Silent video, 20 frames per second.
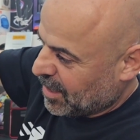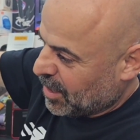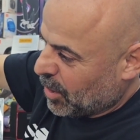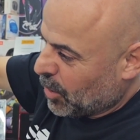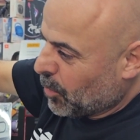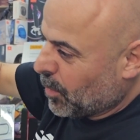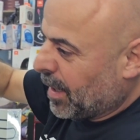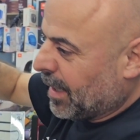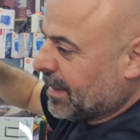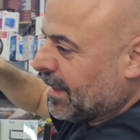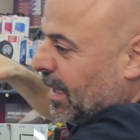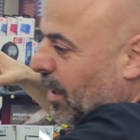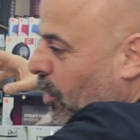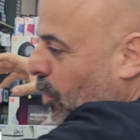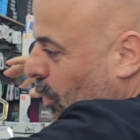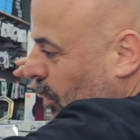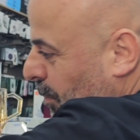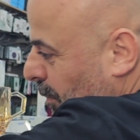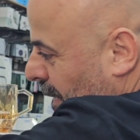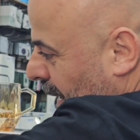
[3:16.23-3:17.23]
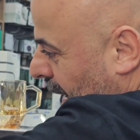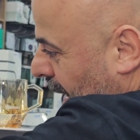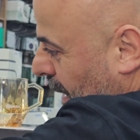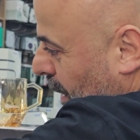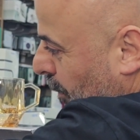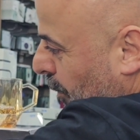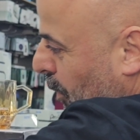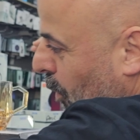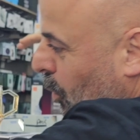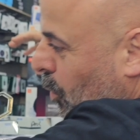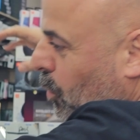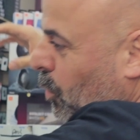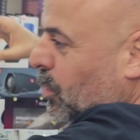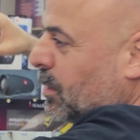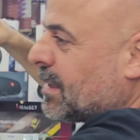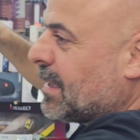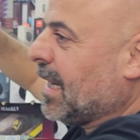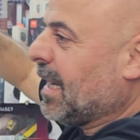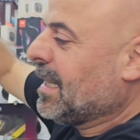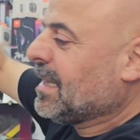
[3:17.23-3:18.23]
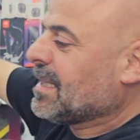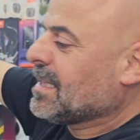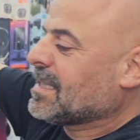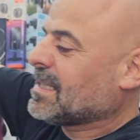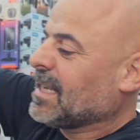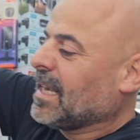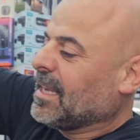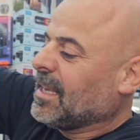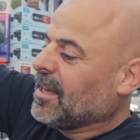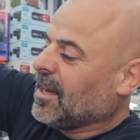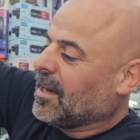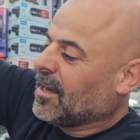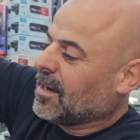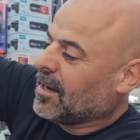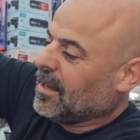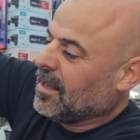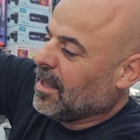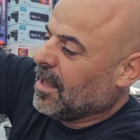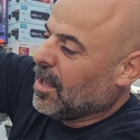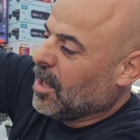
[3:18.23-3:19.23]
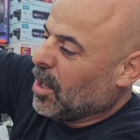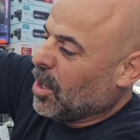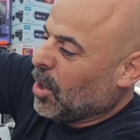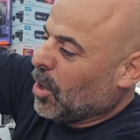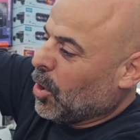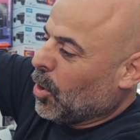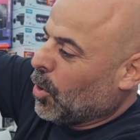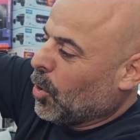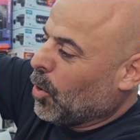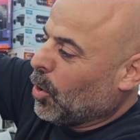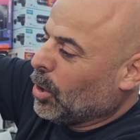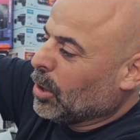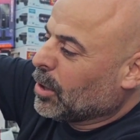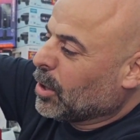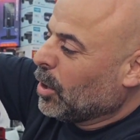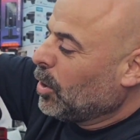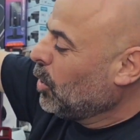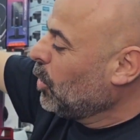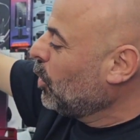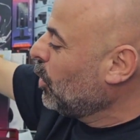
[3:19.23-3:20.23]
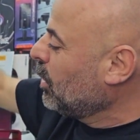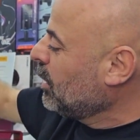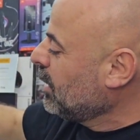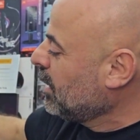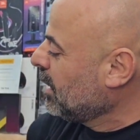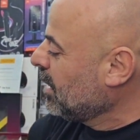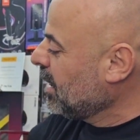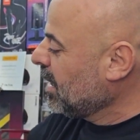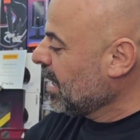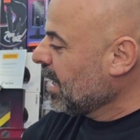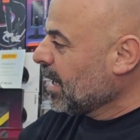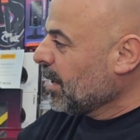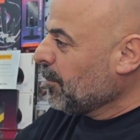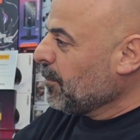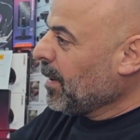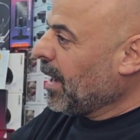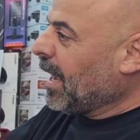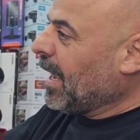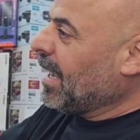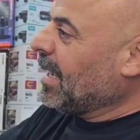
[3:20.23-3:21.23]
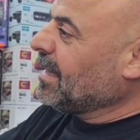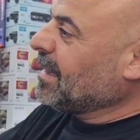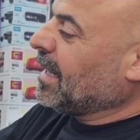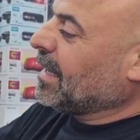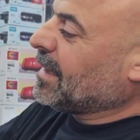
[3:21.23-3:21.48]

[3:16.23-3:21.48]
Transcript: ورح تاخد معها البلوتوث تاعت السيارة هول كلهم مع هيدا